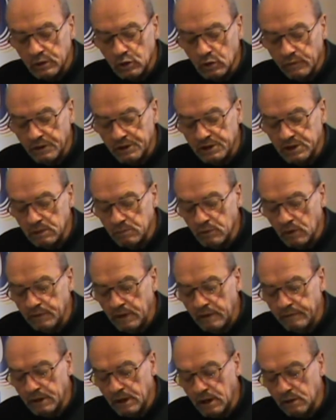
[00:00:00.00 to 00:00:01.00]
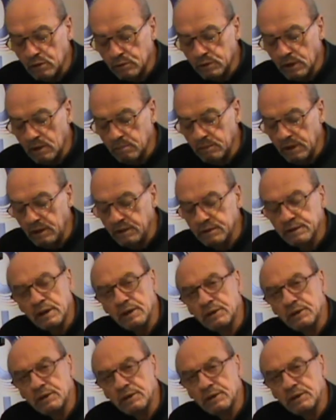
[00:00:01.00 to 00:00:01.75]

dovessimo vivere totalmente